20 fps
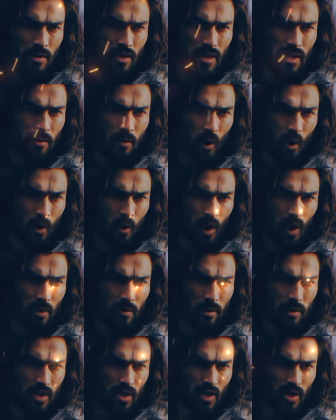C'est pourquoi
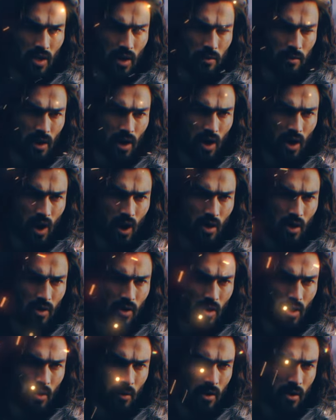on me surnomme encore
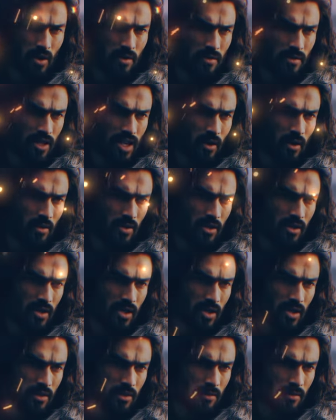aujourd'hui le fléau de
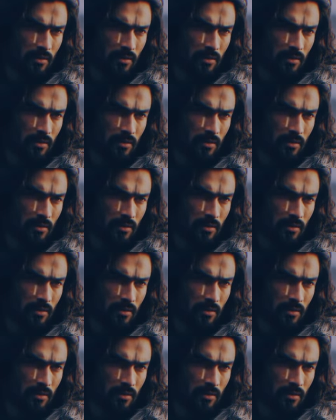Dieu.